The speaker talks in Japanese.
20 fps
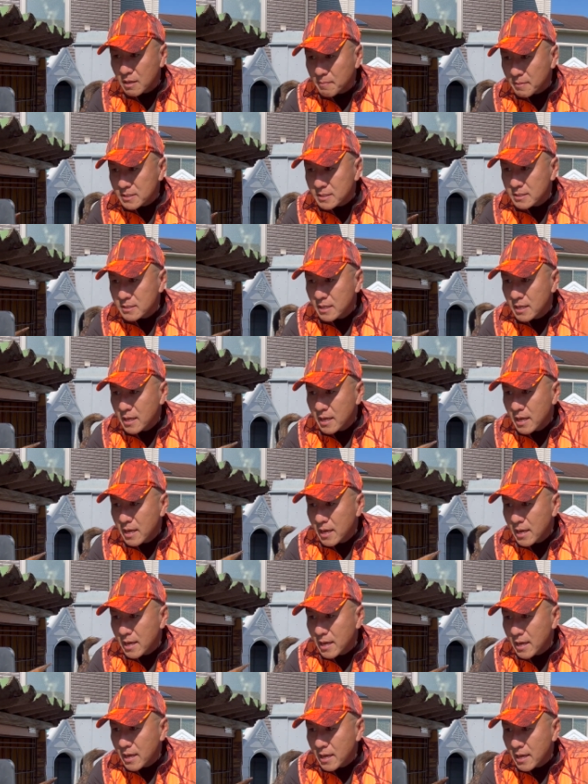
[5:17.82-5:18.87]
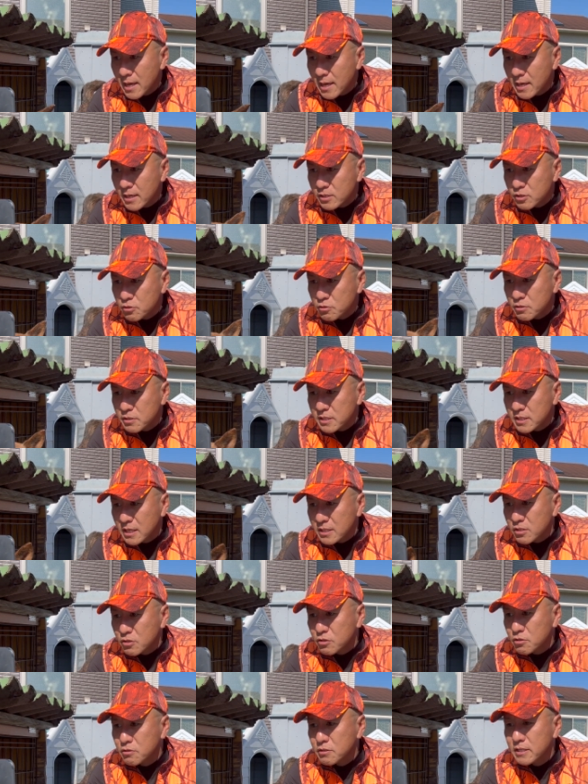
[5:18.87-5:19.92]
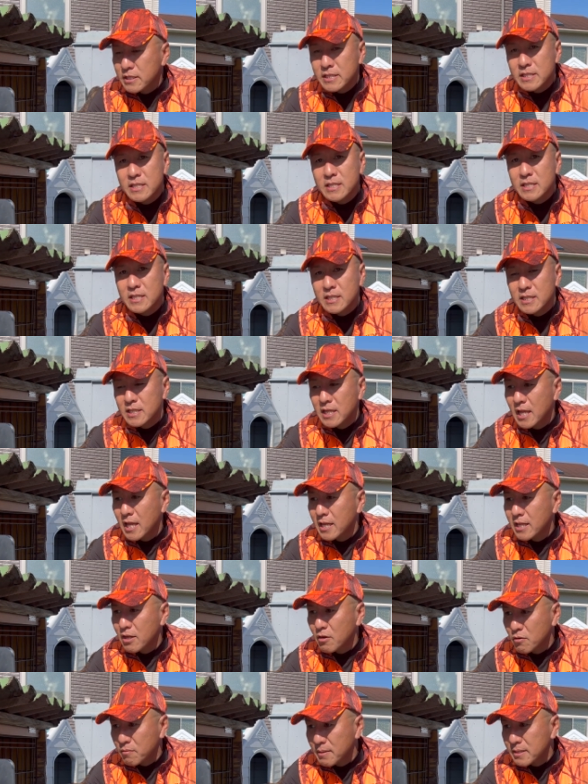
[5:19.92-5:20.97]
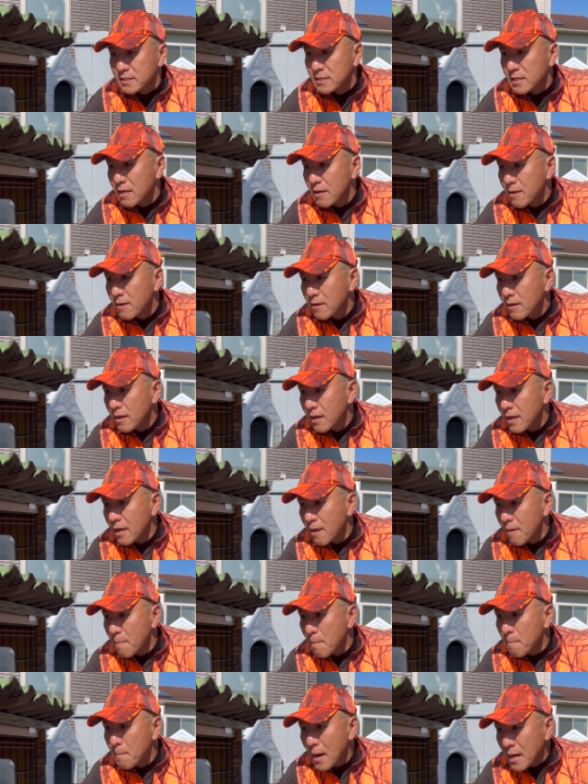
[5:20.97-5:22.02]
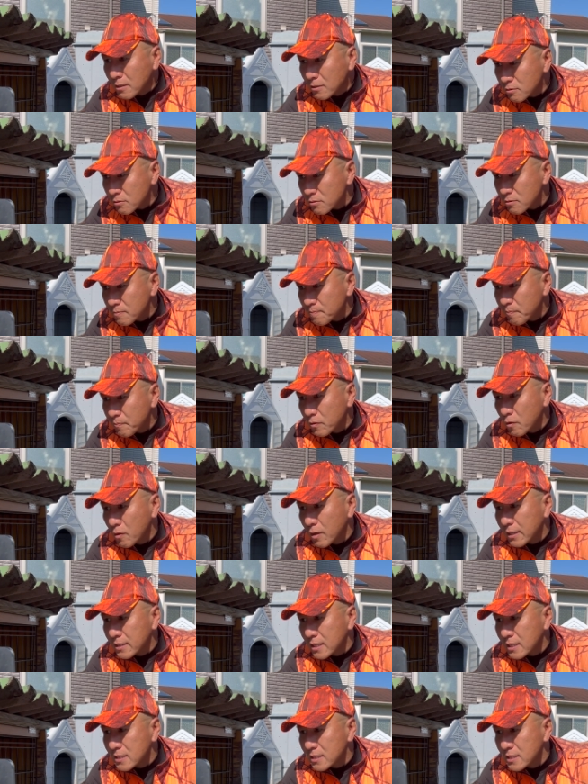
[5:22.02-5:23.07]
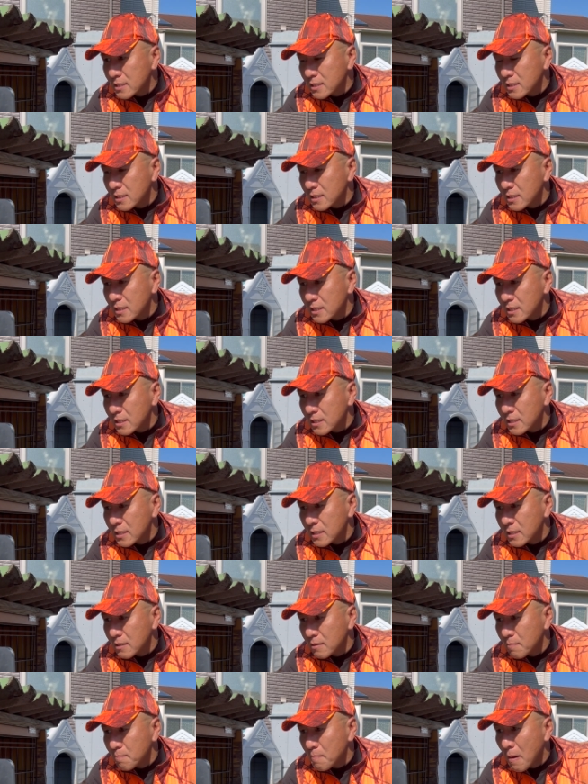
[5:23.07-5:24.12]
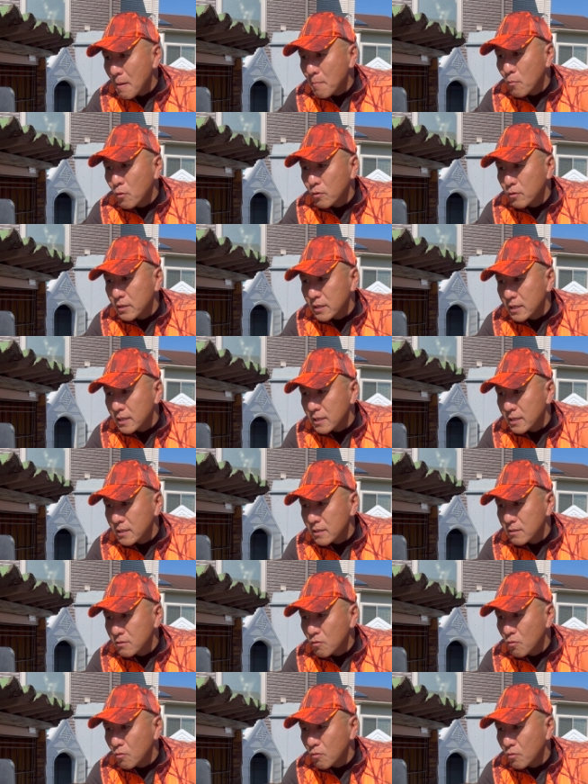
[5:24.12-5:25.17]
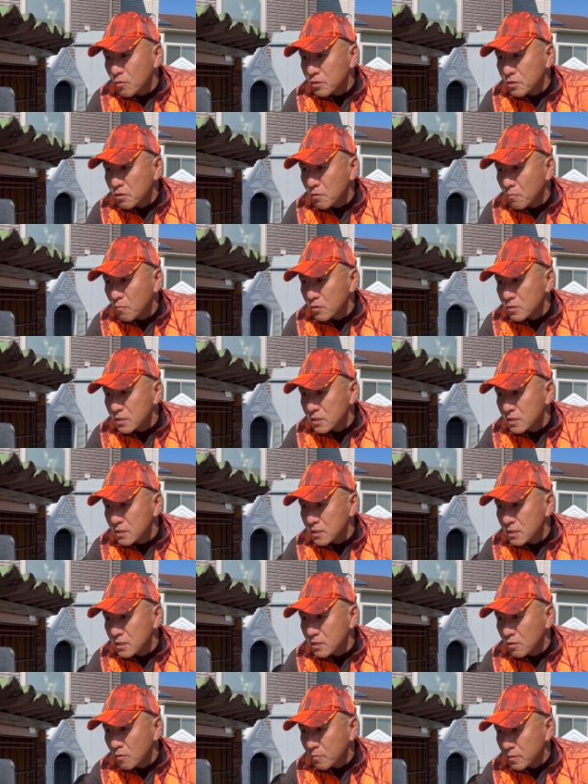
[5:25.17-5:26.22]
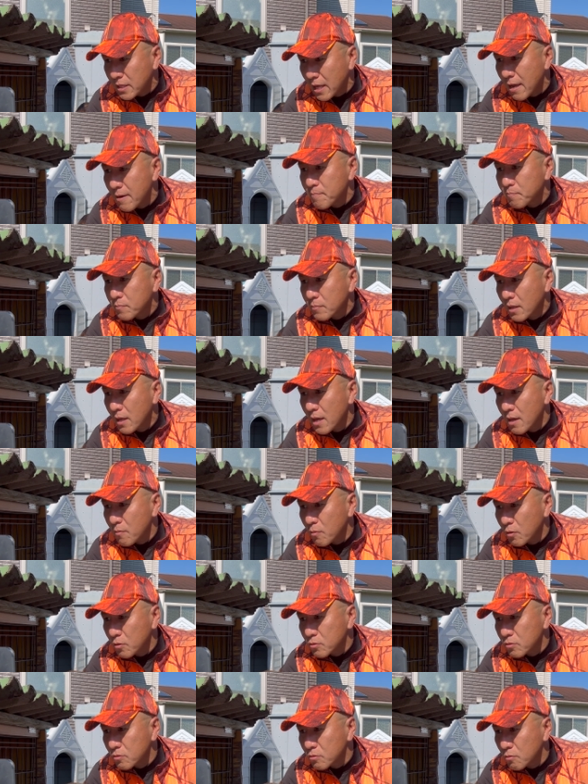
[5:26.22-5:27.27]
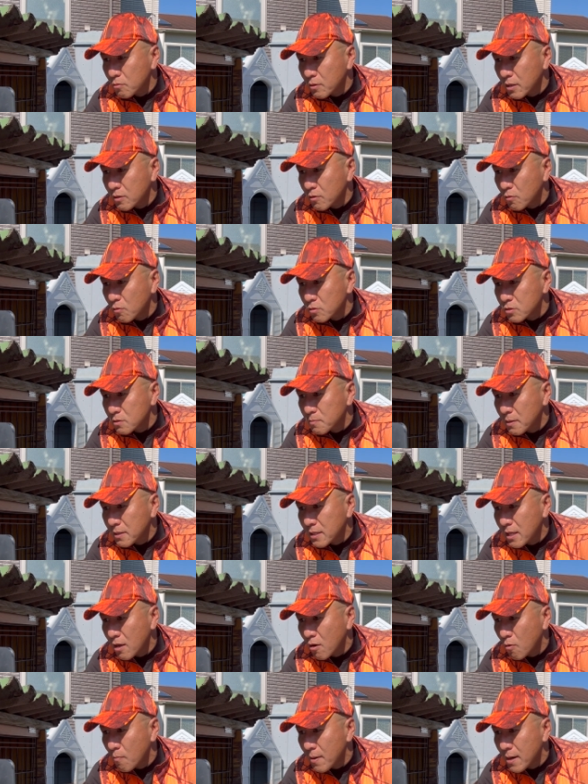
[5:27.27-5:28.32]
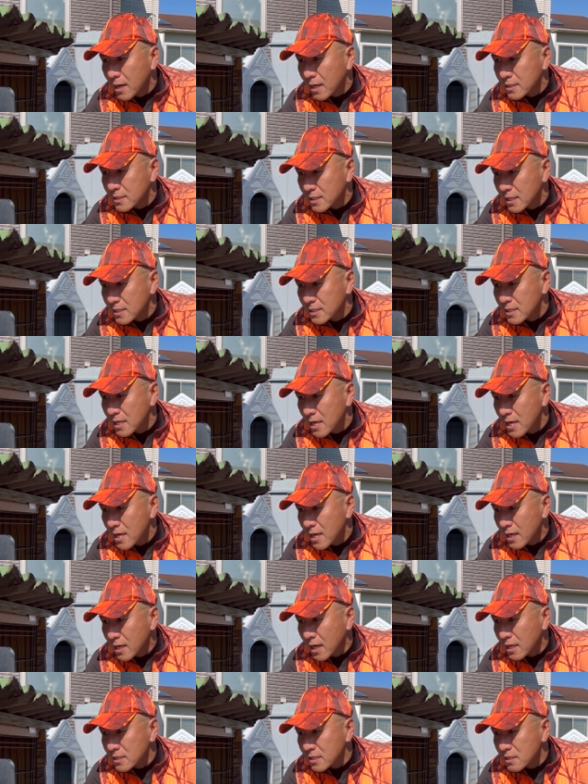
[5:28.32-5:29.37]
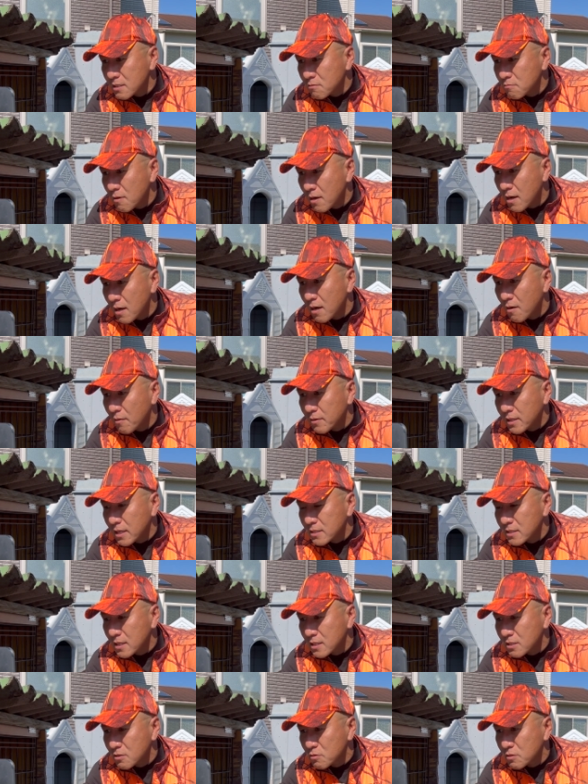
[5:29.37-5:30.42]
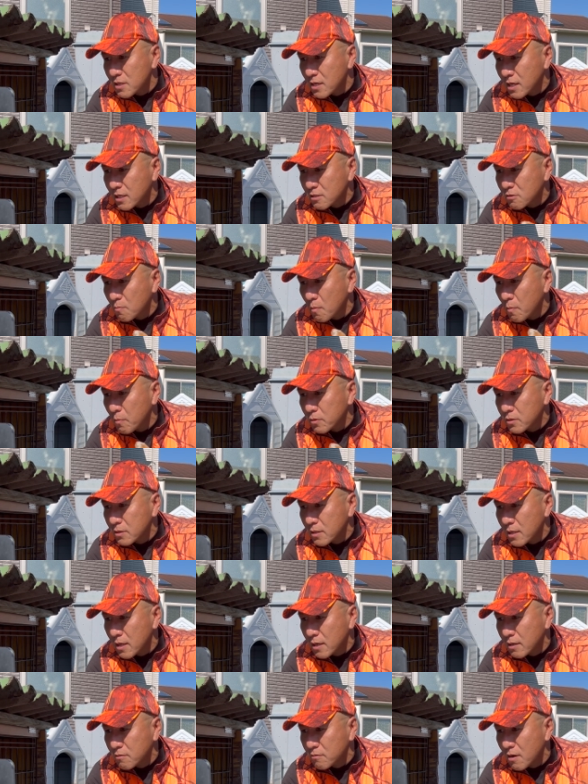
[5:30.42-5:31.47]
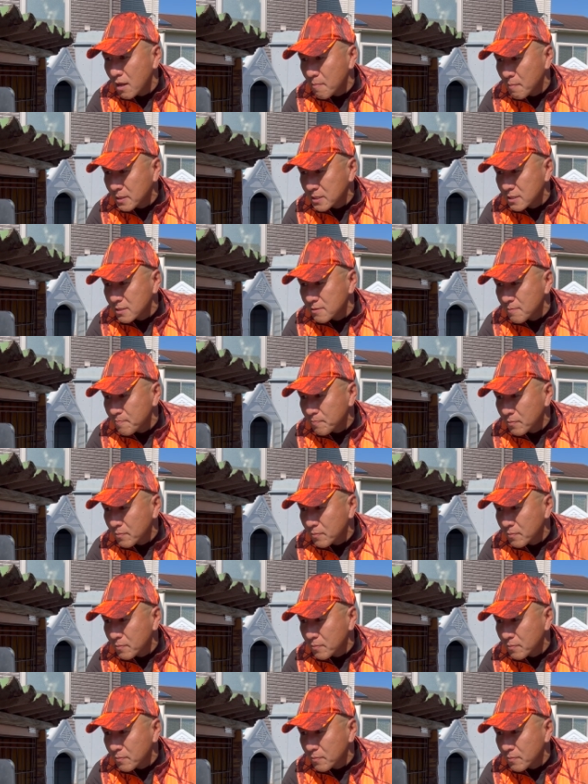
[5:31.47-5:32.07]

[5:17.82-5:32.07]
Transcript: います。11月12日にいただいております。丸の形に、守りの一文字のみで、フォントなどすべてお任せです。家臣は私たちの生活を守ってくれます。